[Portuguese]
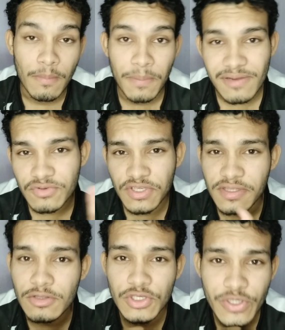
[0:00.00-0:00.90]
Para você
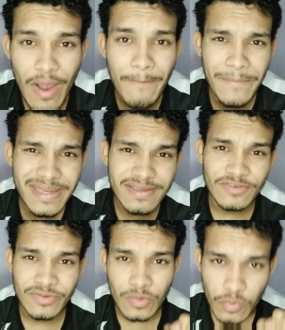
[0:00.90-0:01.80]
ter noção,
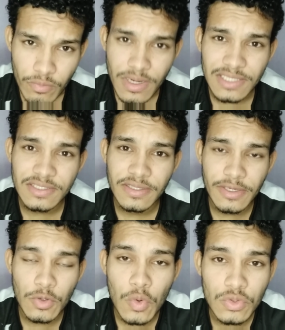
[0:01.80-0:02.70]
apenas um
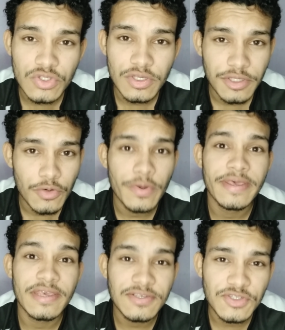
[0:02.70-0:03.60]
brasileiro conseguiu
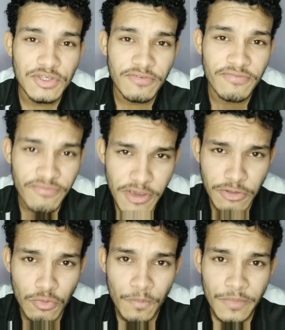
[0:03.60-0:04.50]
este
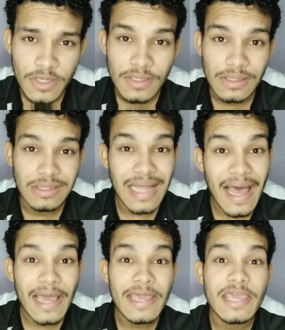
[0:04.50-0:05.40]
feito
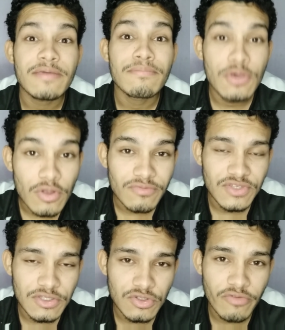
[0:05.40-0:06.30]
lá em
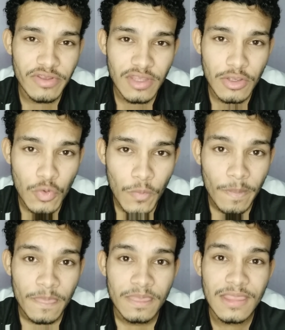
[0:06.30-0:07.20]
1991,
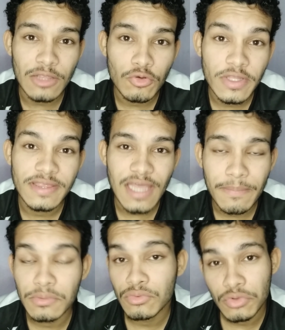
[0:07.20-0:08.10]
na nona
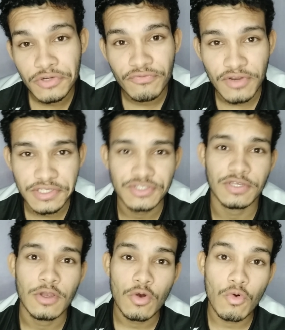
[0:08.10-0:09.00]
etapa do Tour de
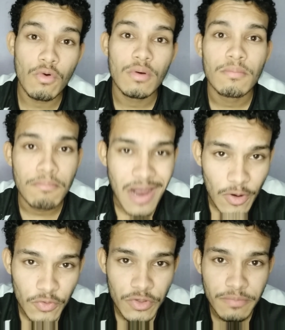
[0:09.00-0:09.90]
France, o
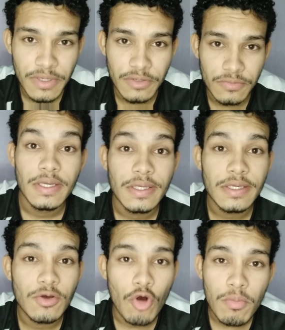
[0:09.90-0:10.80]
Mauro Ribeiro.
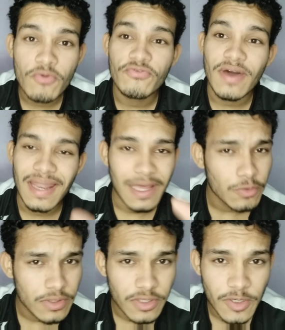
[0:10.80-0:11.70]
E como falado
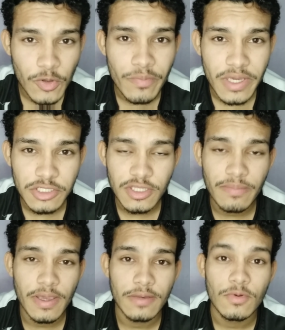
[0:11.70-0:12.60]
anteriormente
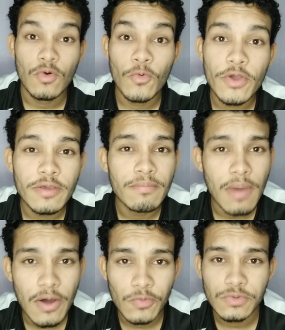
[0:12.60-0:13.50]
também, o
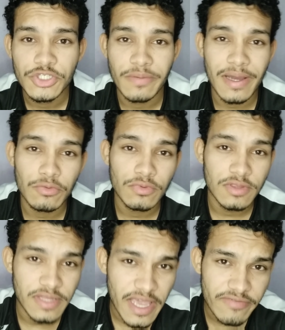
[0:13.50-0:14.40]
irmão chamado
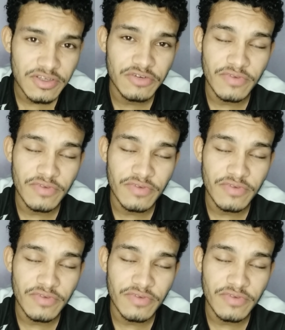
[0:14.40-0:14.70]
David